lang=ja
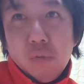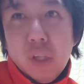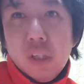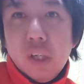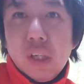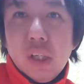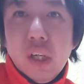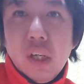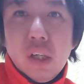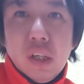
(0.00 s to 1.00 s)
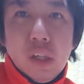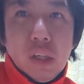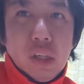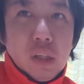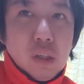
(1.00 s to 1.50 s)
そのあたりが
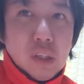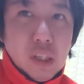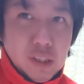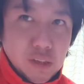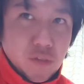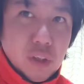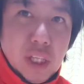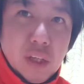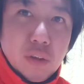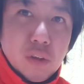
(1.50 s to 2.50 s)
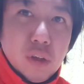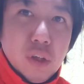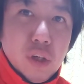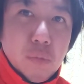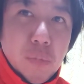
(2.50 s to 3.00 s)
かさついてる
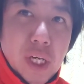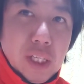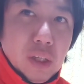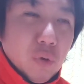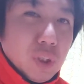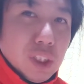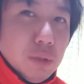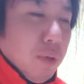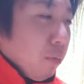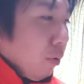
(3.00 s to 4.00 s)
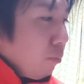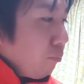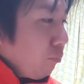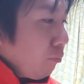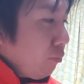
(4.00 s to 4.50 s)
場合が多いし、今も
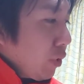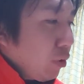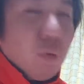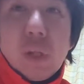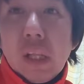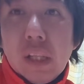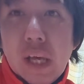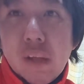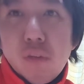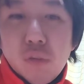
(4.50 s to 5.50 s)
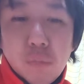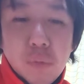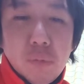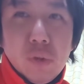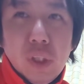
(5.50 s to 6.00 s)
そうなんで、その
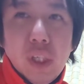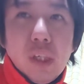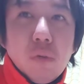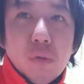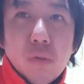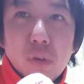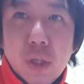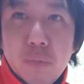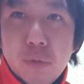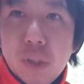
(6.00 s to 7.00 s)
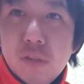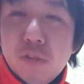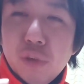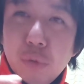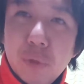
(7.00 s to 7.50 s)
部分にこの
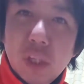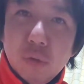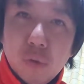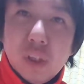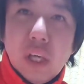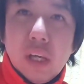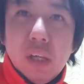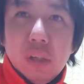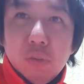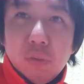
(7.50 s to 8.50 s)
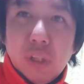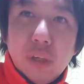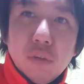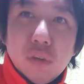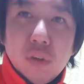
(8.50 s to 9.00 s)
グラブワックスを指で取って塗っ
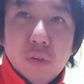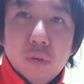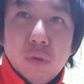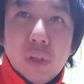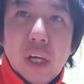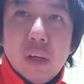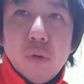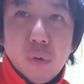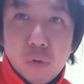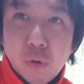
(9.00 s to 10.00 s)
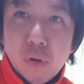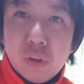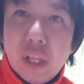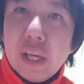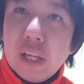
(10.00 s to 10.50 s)
ていくっていうようなことを、
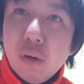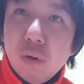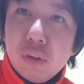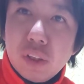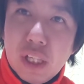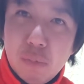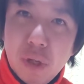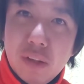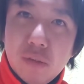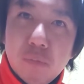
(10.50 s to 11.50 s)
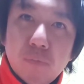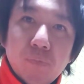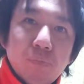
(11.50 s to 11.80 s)
手入れをしています。